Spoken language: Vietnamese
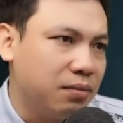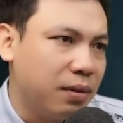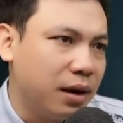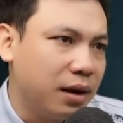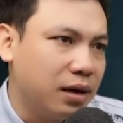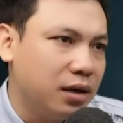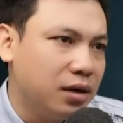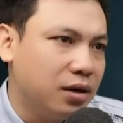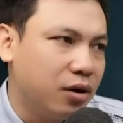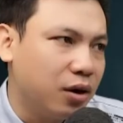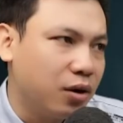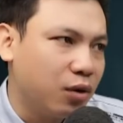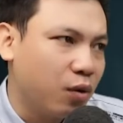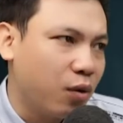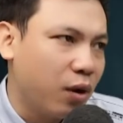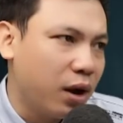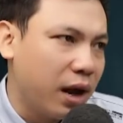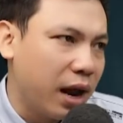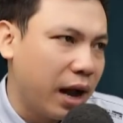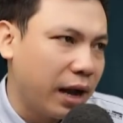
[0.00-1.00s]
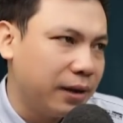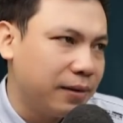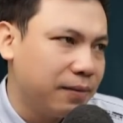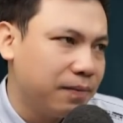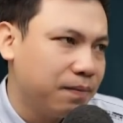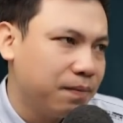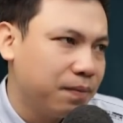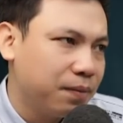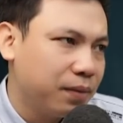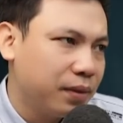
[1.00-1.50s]
Đau thế thôi chứ cái
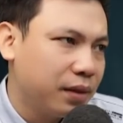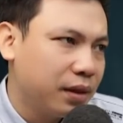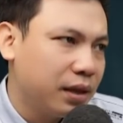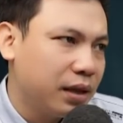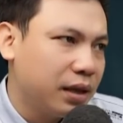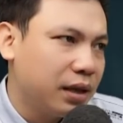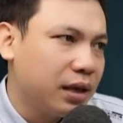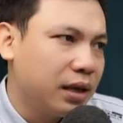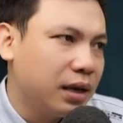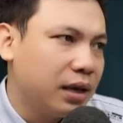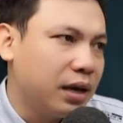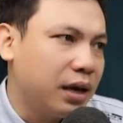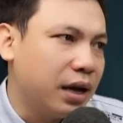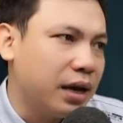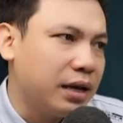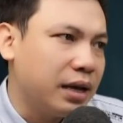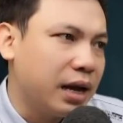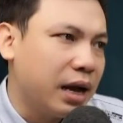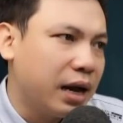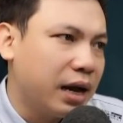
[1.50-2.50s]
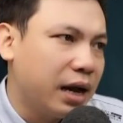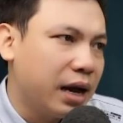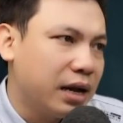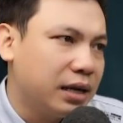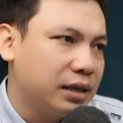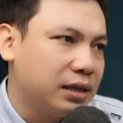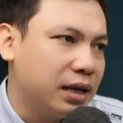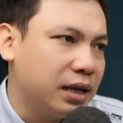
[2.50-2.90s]
thai nó lộn ra ngoài mới được.